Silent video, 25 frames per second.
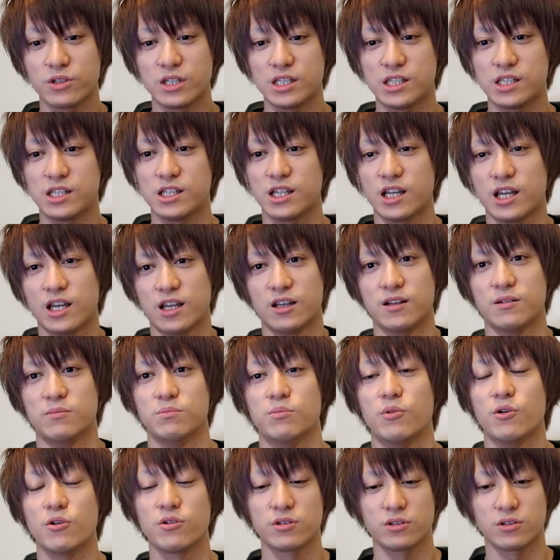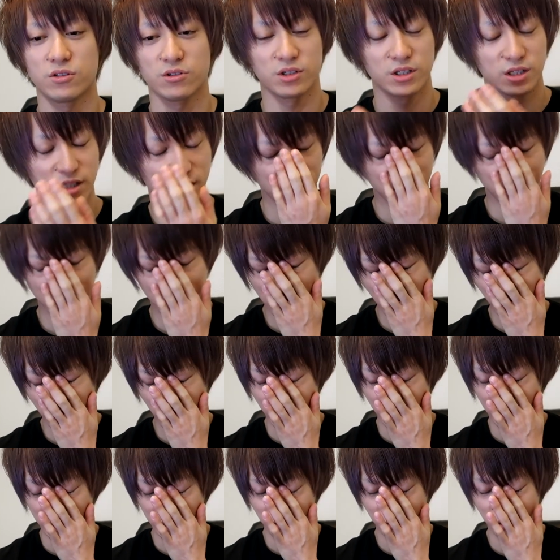1年、僕として
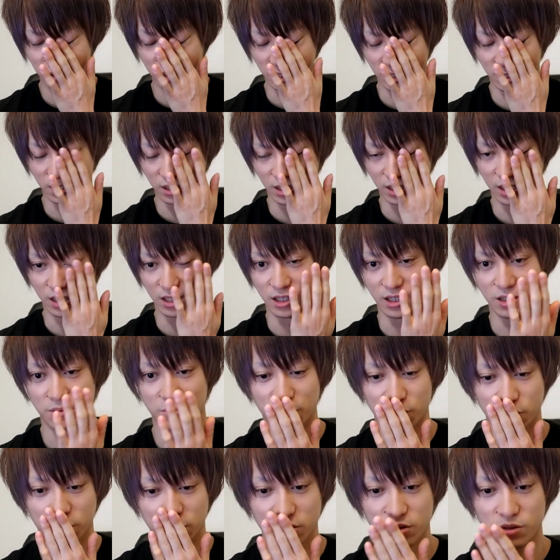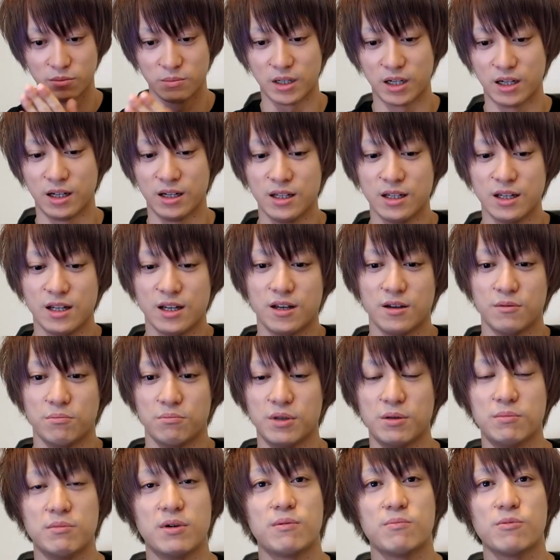はそうですね、もうほとんどまあ、
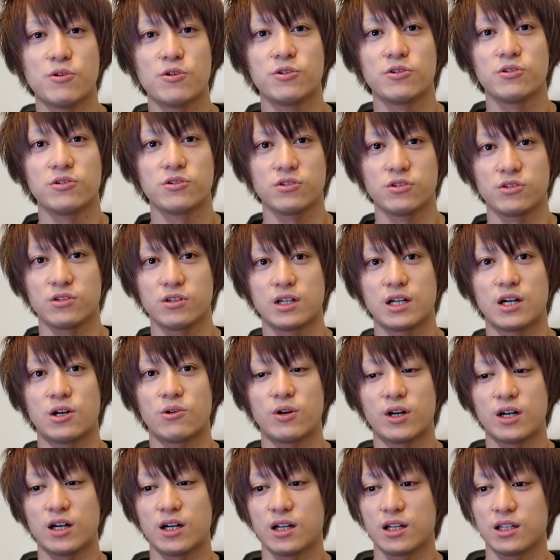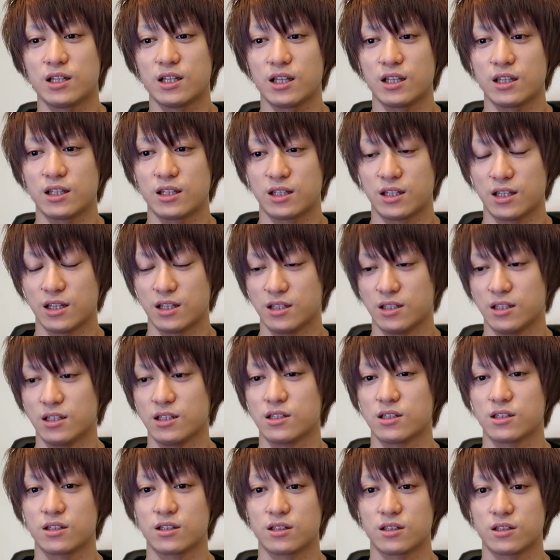見守る側だったん
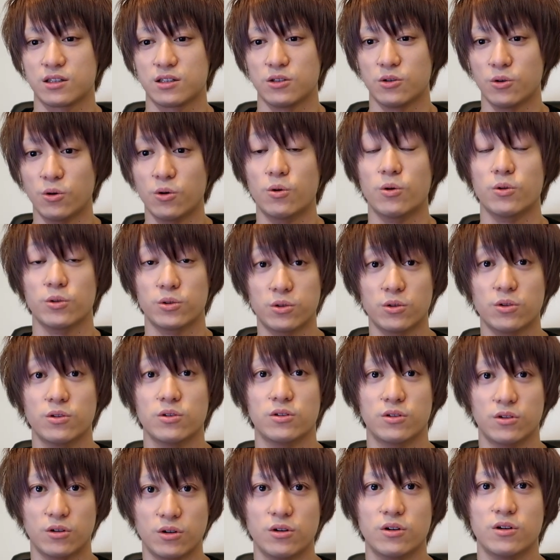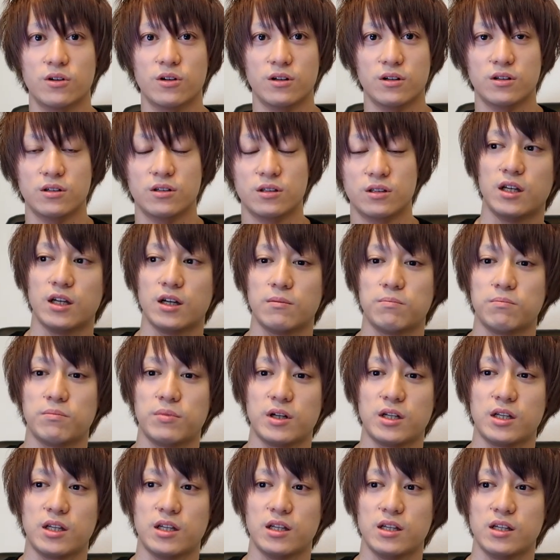ですよ、ほとんど。やっ
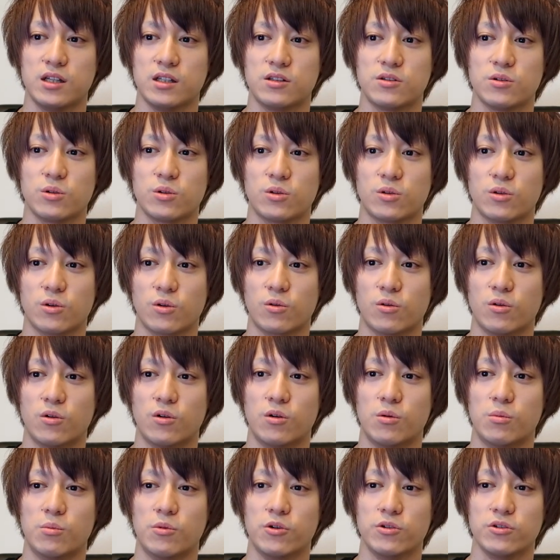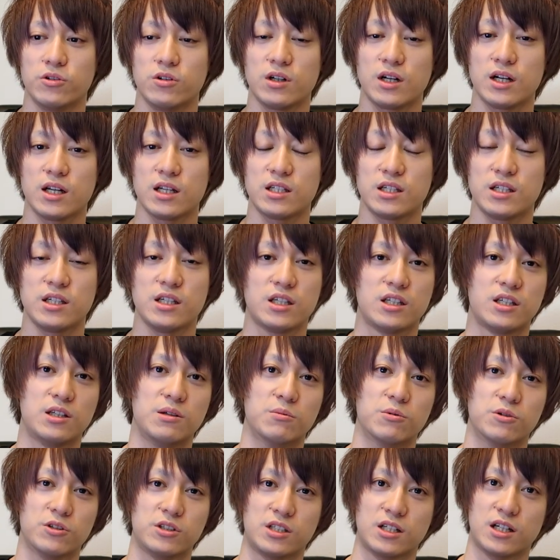ぱりちょっとこうもどかしい
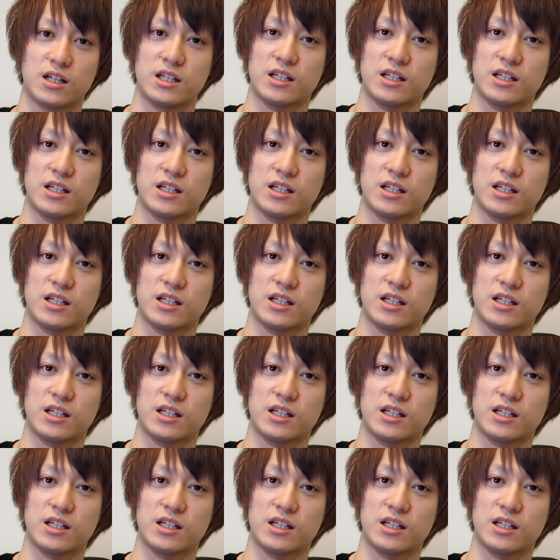気持ち